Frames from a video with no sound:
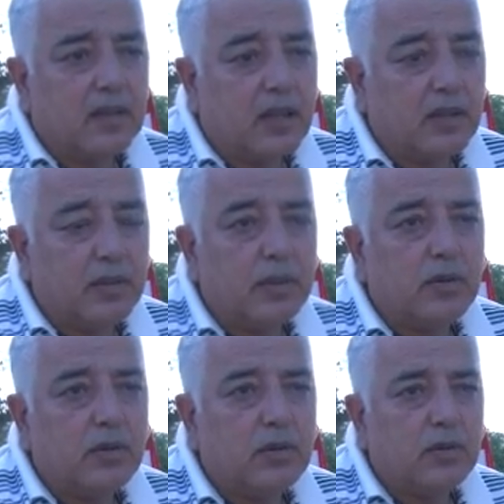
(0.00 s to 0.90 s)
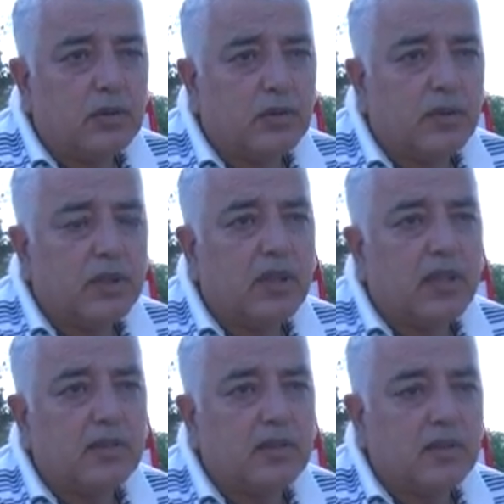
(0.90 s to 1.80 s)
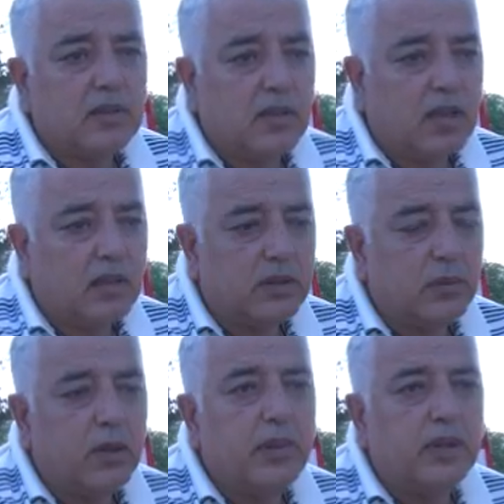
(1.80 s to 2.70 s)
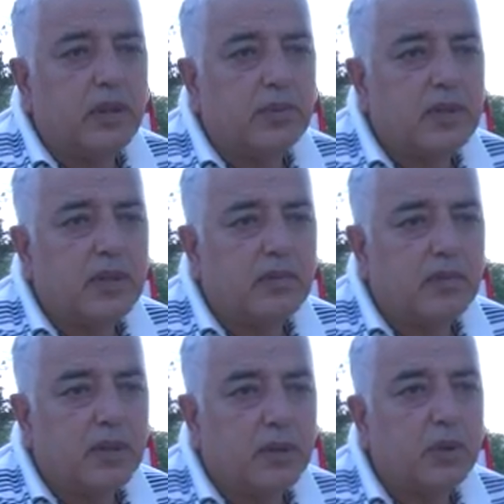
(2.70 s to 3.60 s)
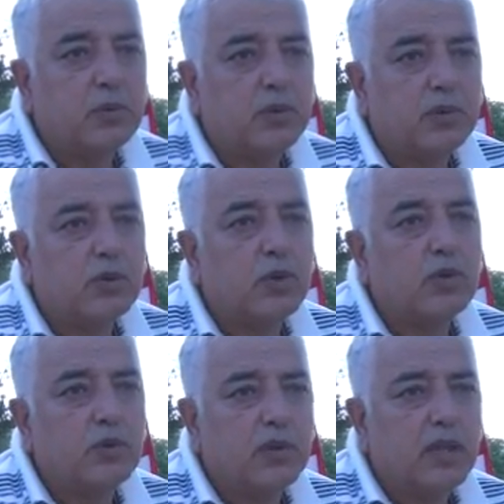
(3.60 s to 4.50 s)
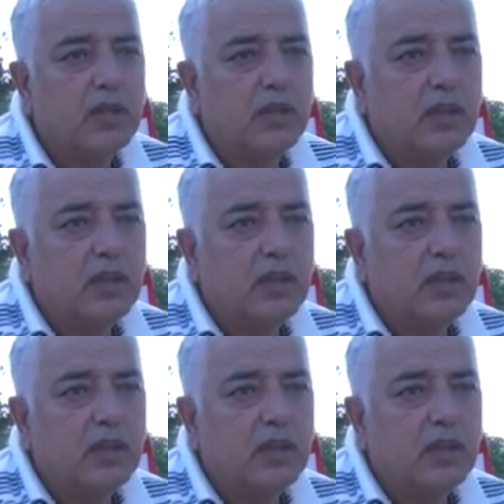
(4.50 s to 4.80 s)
Takip ediyoruz. Verilen ağır muhabbet hapisler var ama bu çözüm değil.